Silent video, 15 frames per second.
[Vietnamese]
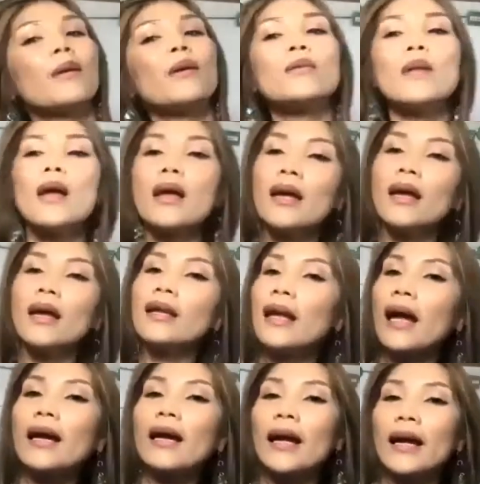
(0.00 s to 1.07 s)
mà nó tê hết
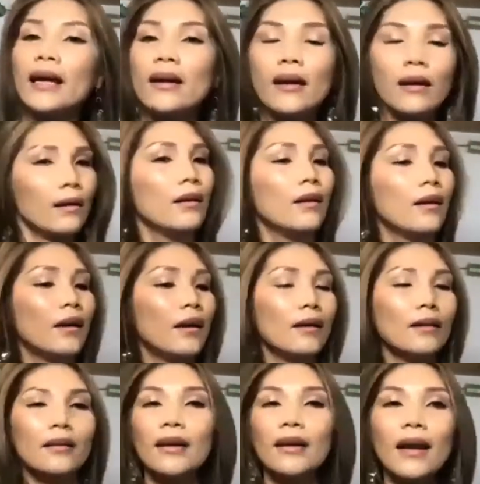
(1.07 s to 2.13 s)
cả ngày đó
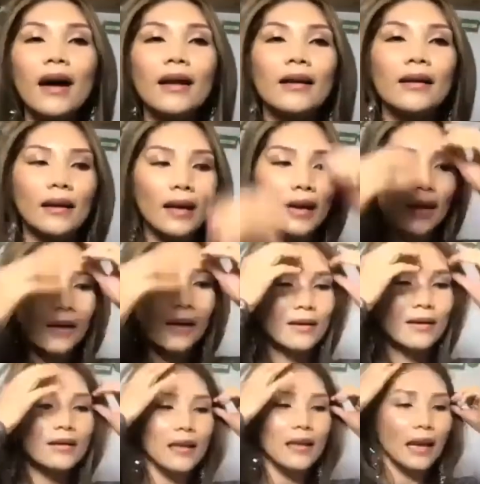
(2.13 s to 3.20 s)
thì đây ha
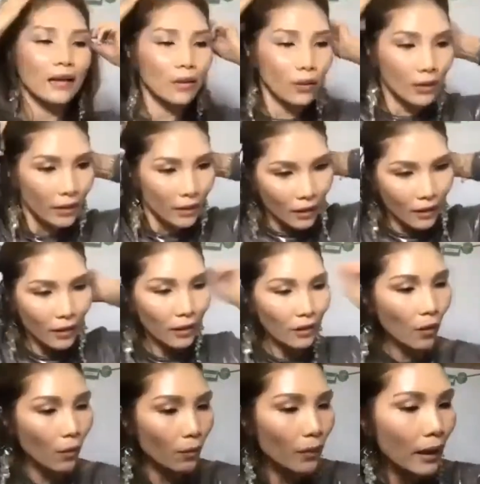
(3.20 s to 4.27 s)
đơn giản thôi
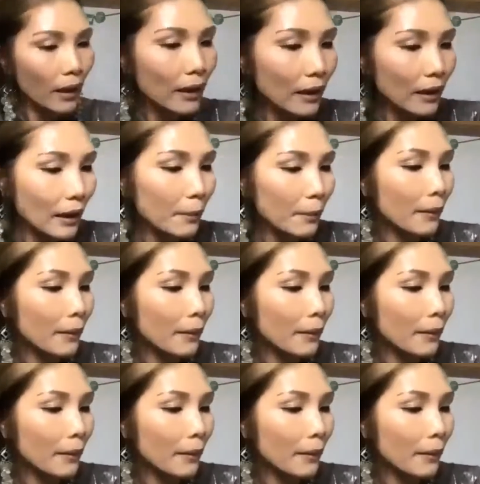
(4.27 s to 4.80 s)
cũng là cái